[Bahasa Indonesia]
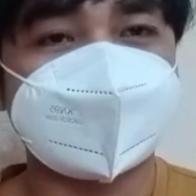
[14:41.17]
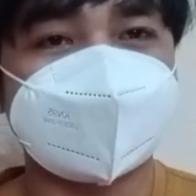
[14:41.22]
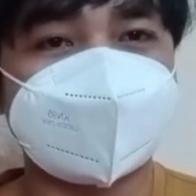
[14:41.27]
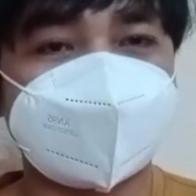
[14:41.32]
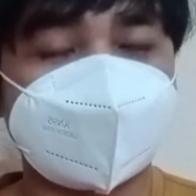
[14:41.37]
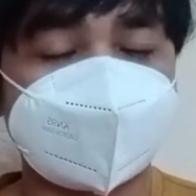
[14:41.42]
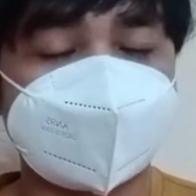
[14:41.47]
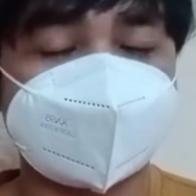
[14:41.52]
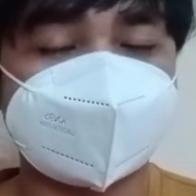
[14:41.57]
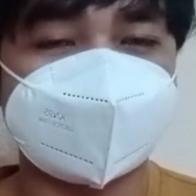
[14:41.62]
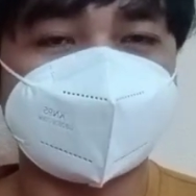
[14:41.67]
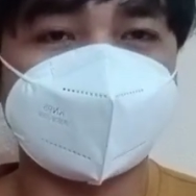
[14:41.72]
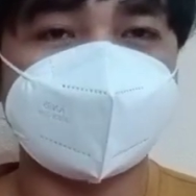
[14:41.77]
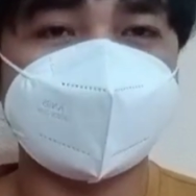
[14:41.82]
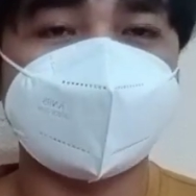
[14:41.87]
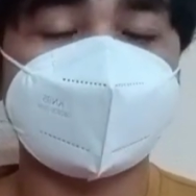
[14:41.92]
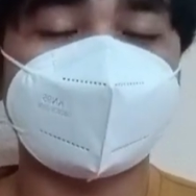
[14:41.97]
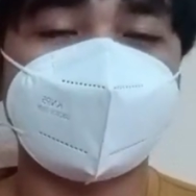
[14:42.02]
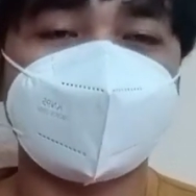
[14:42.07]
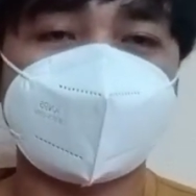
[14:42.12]
nah
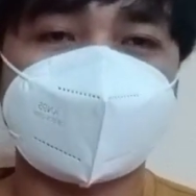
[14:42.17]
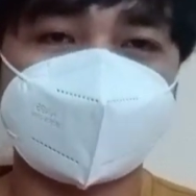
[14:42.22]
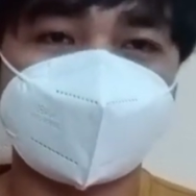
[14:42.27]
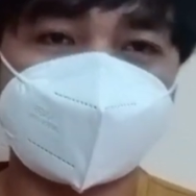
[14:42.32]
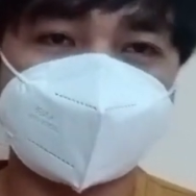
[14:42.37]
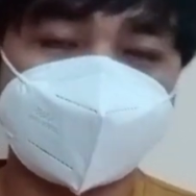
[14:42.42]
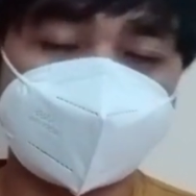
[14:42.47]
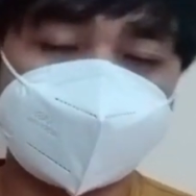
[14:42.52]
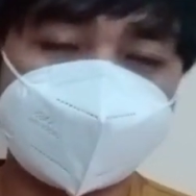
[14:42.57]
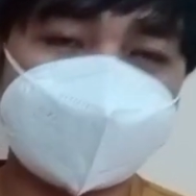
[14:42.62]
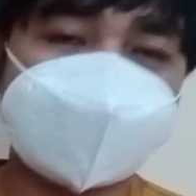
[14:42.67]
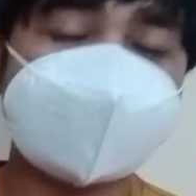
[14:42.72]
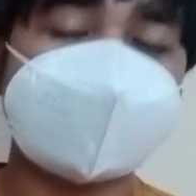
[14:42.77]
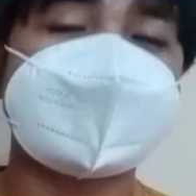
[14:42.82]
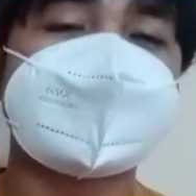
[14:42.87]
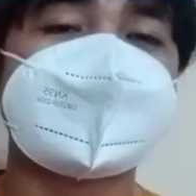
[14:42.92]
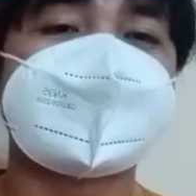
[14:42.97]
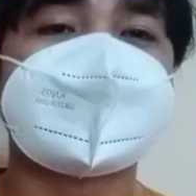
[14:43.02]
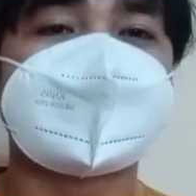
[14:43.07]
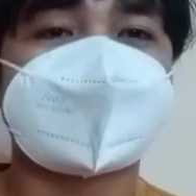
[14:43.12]
jadi itu dia
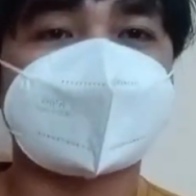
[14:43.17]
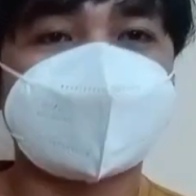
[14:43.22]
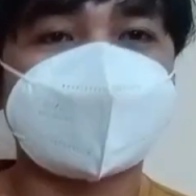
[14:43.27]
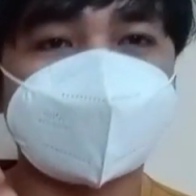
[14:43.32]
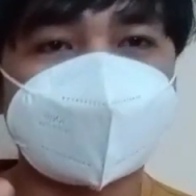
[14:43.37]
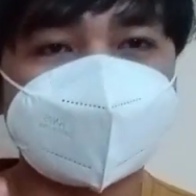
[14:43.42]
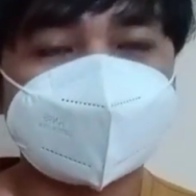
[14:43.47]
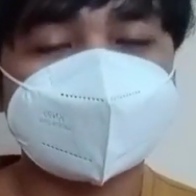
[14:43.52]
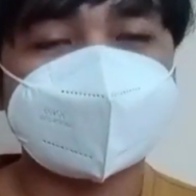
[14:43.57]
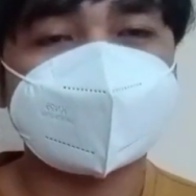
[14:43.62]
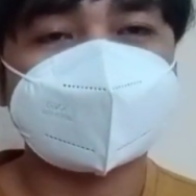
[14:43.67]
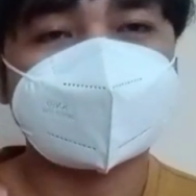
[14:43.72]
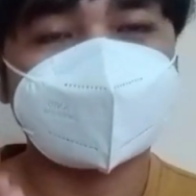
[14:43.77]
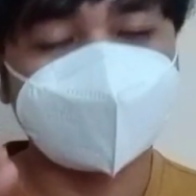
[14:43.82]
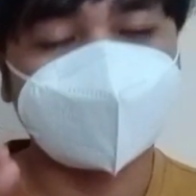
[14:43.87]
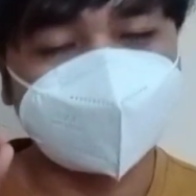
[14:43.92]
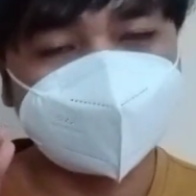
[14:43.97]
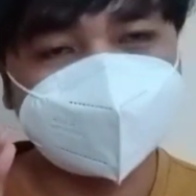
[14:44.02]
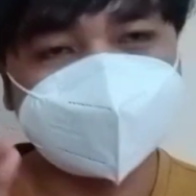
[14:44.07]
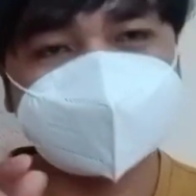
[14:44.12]
teman-temannya kiranya
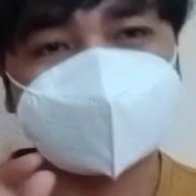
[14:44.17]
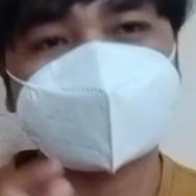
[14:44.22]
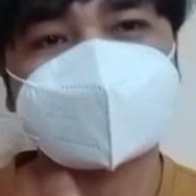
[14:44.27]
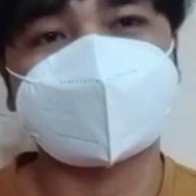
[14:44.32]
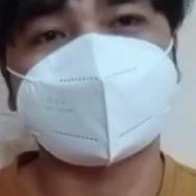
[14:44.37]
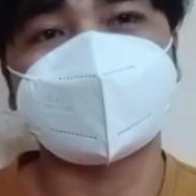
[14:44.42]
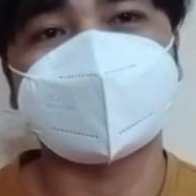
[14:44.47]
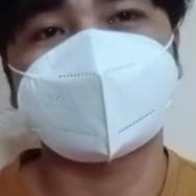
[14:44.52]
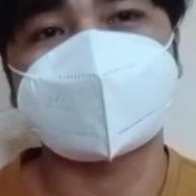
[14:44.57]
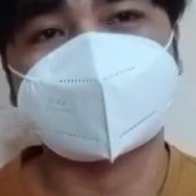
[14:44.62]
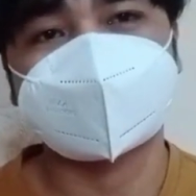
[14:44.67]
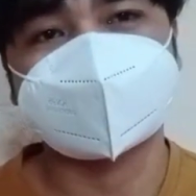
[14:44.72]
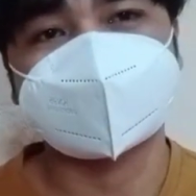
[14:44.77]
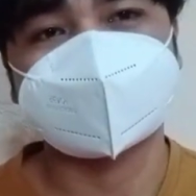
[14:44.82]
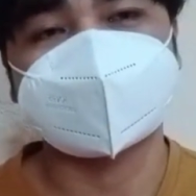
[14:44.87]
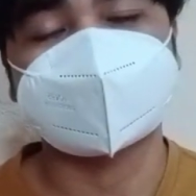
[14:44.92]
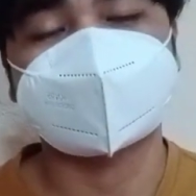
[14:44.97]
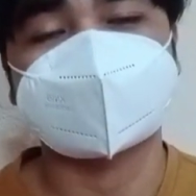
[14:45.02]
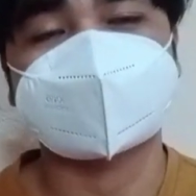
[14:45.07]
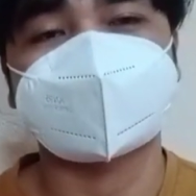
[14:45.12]
Tuhan Yesus
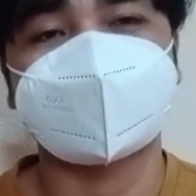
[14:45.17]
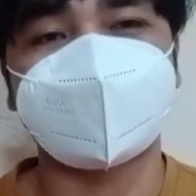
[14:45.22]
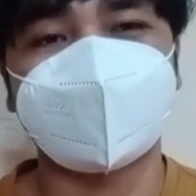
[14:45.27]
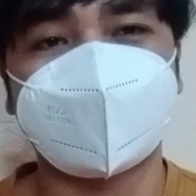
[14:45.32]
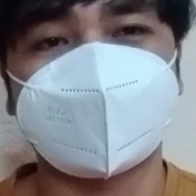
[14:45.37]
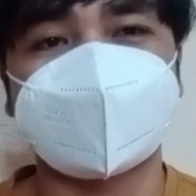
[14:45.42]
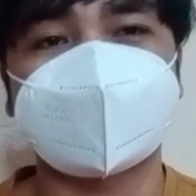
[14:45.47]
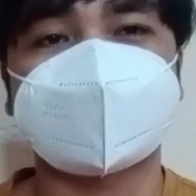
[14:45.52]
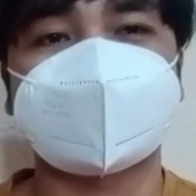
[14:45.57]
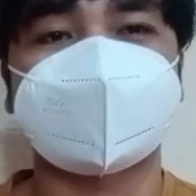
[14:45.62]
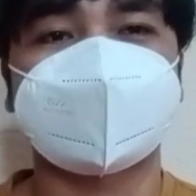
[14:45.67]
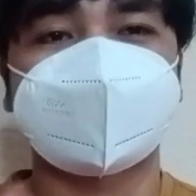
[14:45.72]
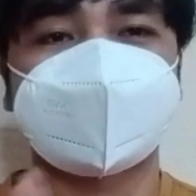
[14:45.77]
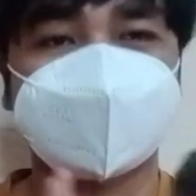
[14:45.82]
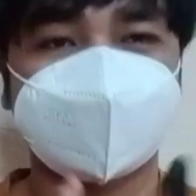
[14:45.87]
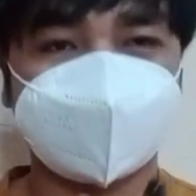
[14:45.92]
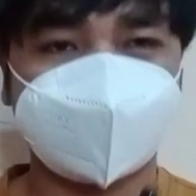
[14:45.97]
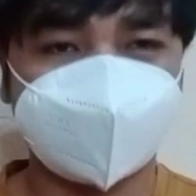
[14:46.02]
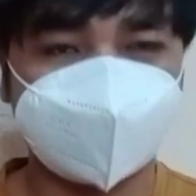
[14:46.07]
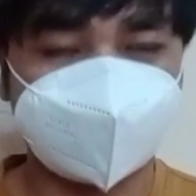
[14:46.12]
memberkati kita semua
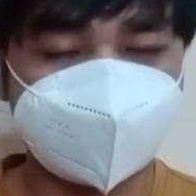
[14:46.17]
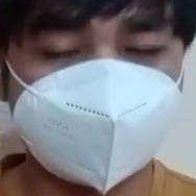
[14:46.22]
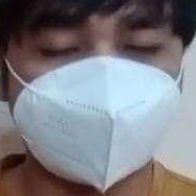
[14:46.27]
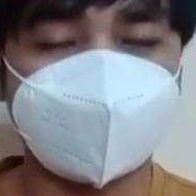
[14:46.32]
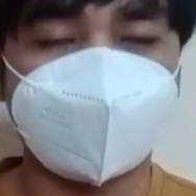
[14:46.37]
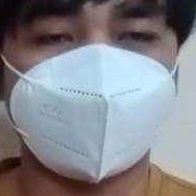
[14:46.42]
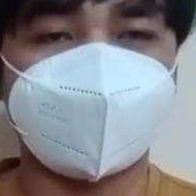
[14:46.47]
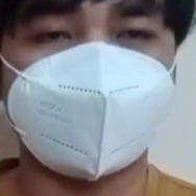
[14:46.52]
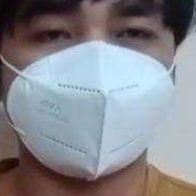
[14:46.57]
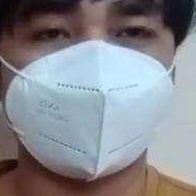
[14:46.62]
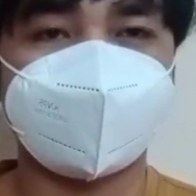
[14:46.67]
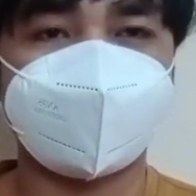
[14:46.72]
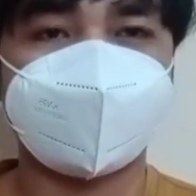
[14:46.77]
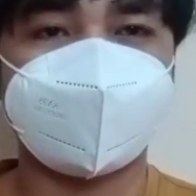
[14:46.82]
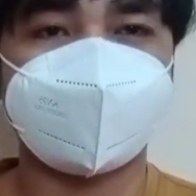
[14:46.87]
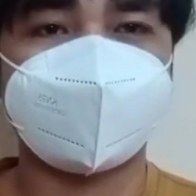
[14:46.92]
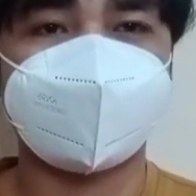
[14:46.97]
shalom